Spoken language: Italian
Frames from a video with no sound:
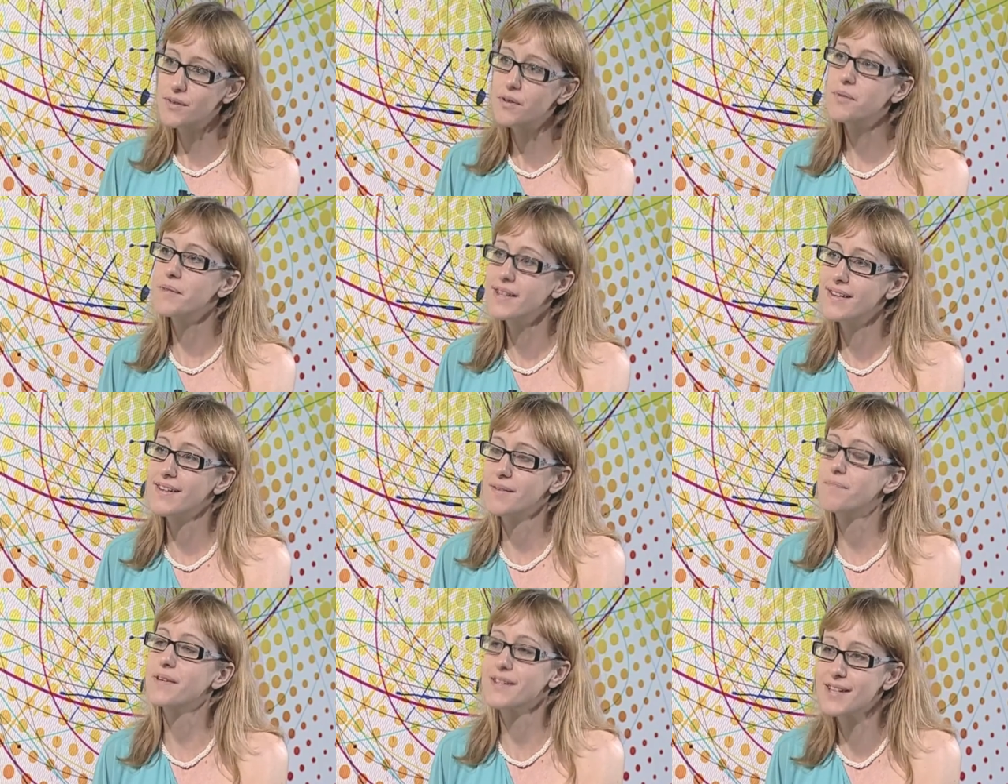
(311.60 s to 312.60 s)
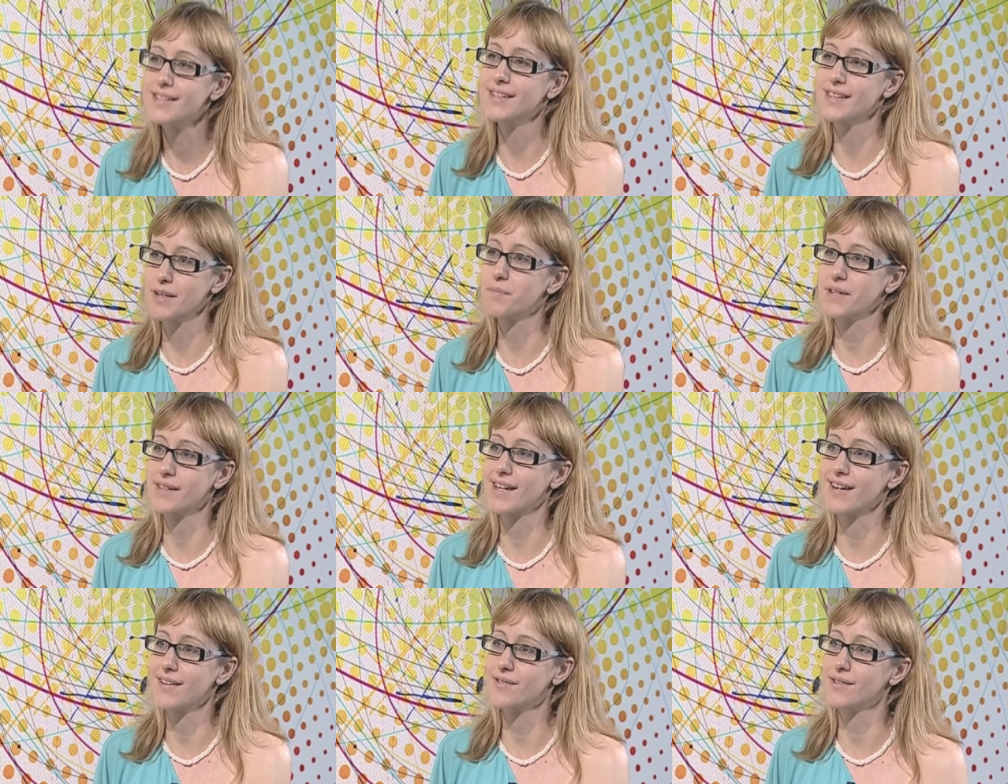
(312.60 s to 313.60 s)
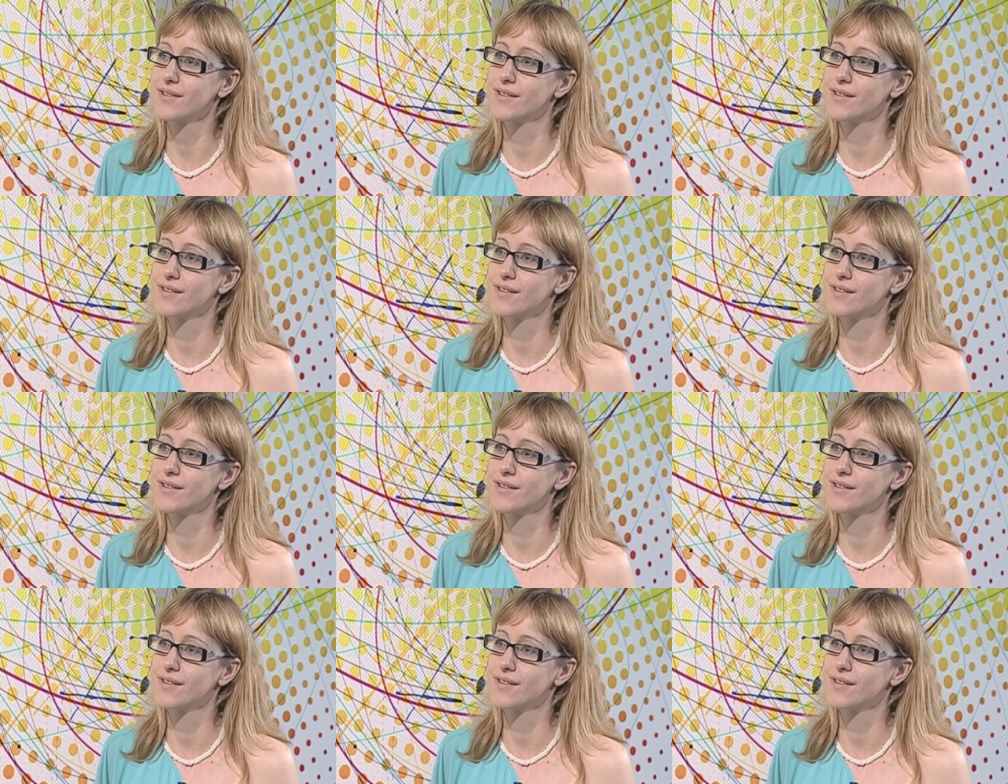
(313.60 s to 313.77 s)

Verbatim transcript: come pensa di interpretarlo?